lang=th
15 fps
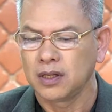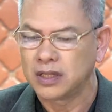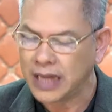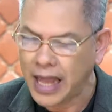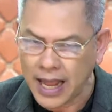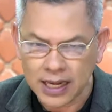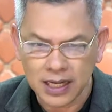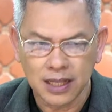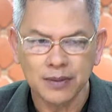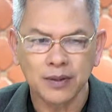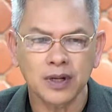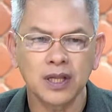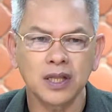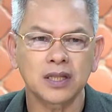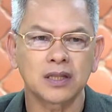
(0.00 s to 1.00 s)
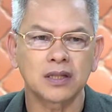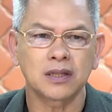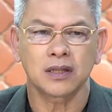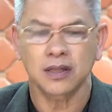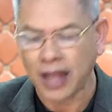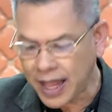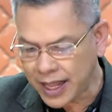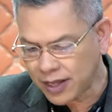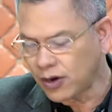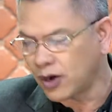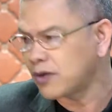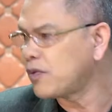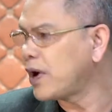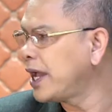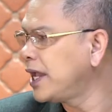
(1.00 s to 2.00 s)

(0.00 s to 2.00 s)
หนักเลยพวกนี้ตายก่อนวัย